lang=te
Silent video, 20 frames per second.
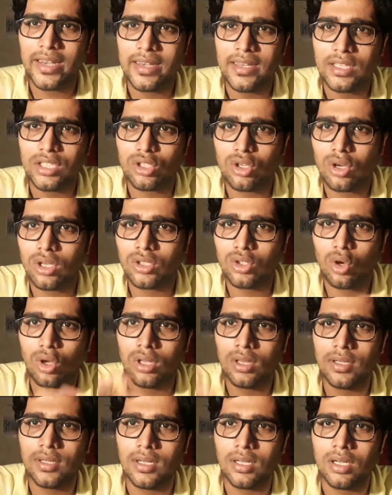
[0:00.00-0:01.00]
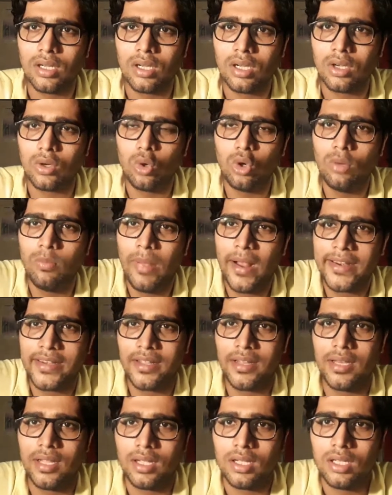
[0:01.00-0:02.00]
అండ్ డిస్ట్రాయ్స్ ఆల్ ద గుడ్
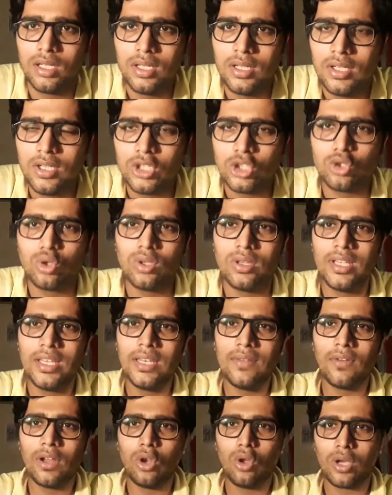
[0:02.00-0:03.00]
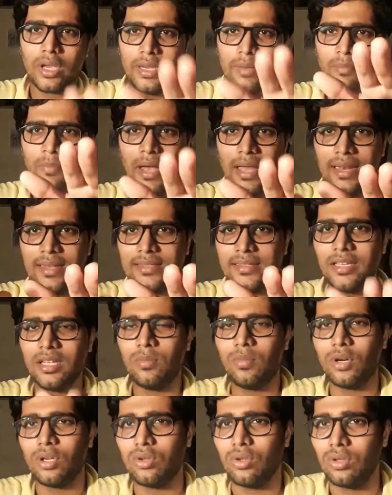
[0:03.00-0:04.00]
బ్యాక్టీరియా సో దీనివల్ల ఒక ఇంబ్యాలెన్స్
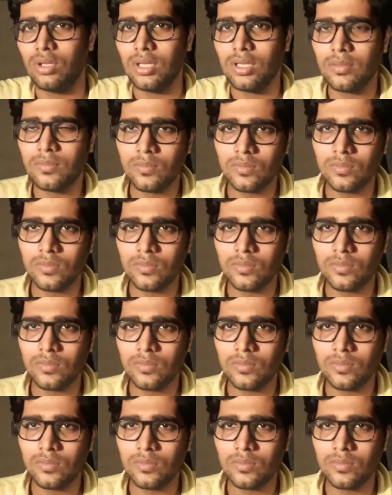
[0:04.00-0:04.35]
ఏర్పడుతుంది